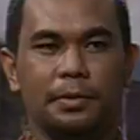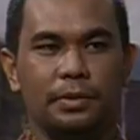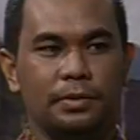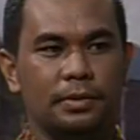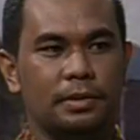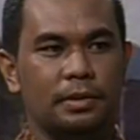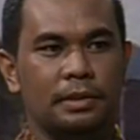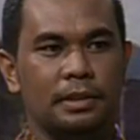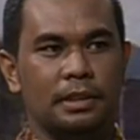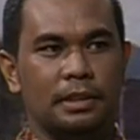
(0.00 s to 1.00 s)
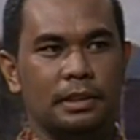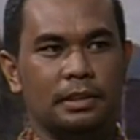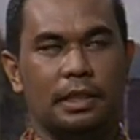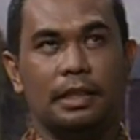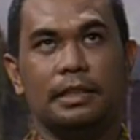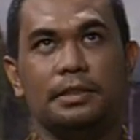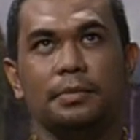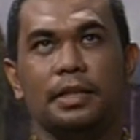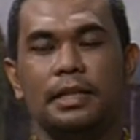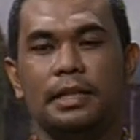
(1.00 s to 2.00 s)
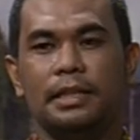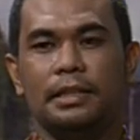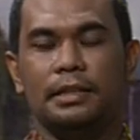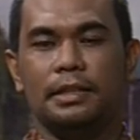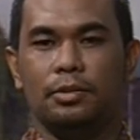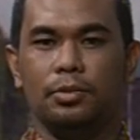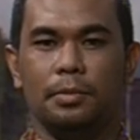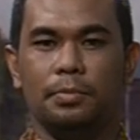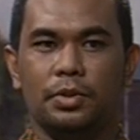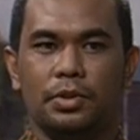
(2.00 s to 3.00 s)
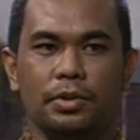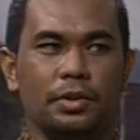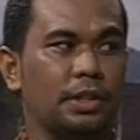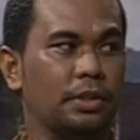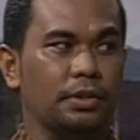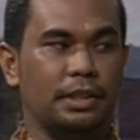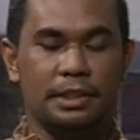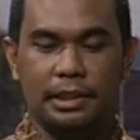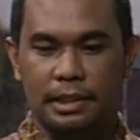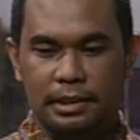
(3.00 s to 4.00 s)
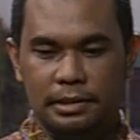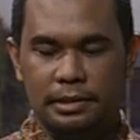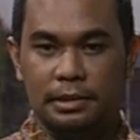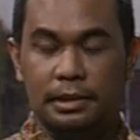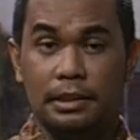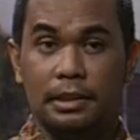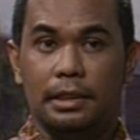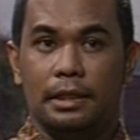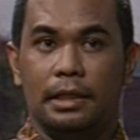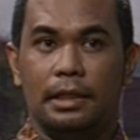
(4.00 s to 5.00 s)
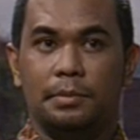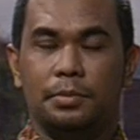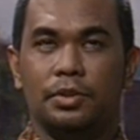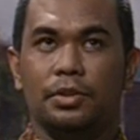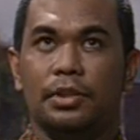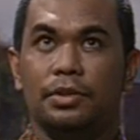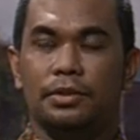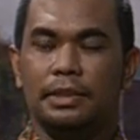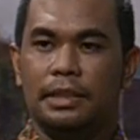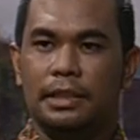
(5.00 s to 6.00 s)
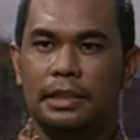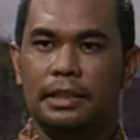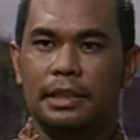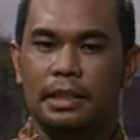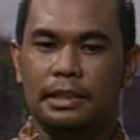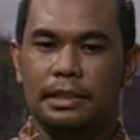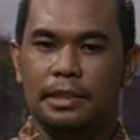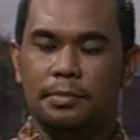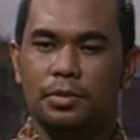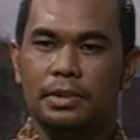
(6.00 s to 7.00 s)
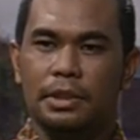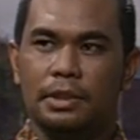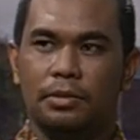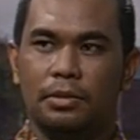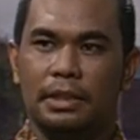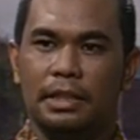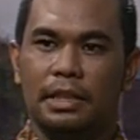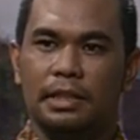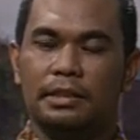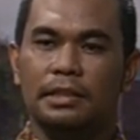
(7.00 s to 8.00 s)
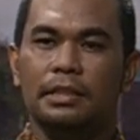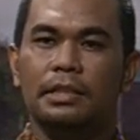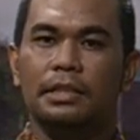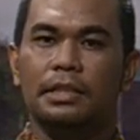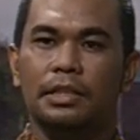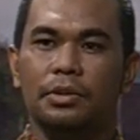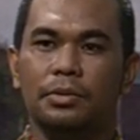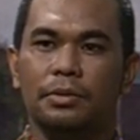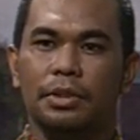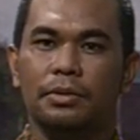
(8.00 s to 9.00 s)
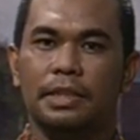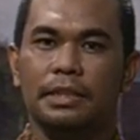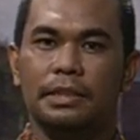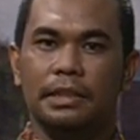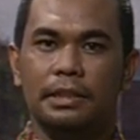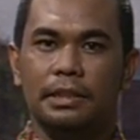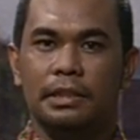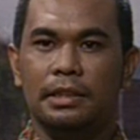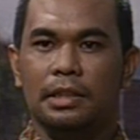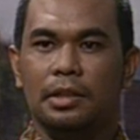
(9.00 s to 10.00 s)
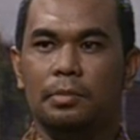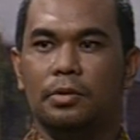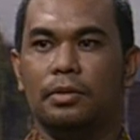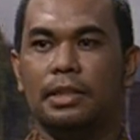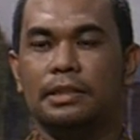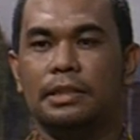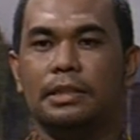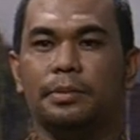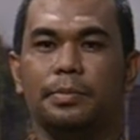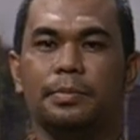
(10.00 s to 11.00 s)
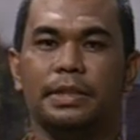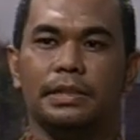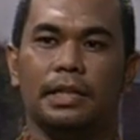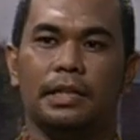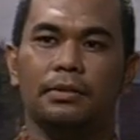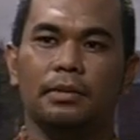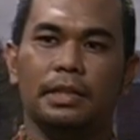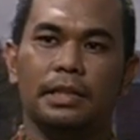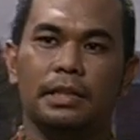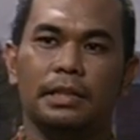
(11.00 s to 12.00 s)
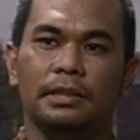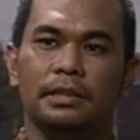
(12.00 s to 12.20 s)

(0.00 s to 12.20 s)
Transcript: betul saya sebagai Ketua Puskor Indonesia, uh, Puskor itu sendiri artinya Pusat Koordinasi Hindu Indonesia. Kebetulan saya dipercayakan oleh